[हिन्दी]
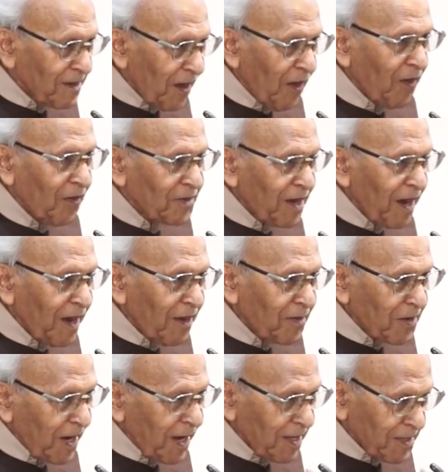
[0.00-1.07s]
लाहौर का और
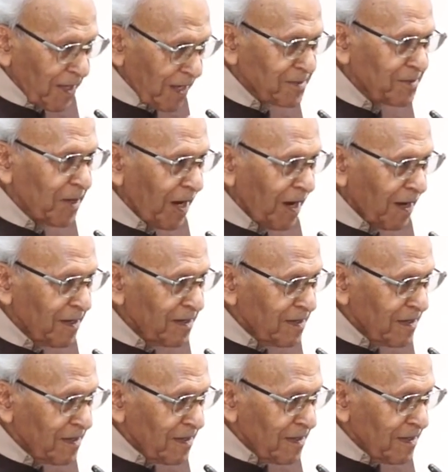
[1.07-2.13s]
कायद अजम का
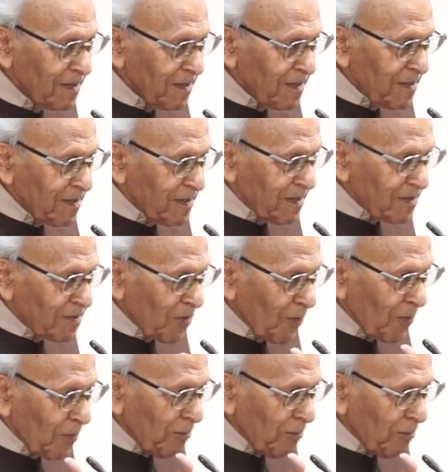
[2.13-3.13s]
तो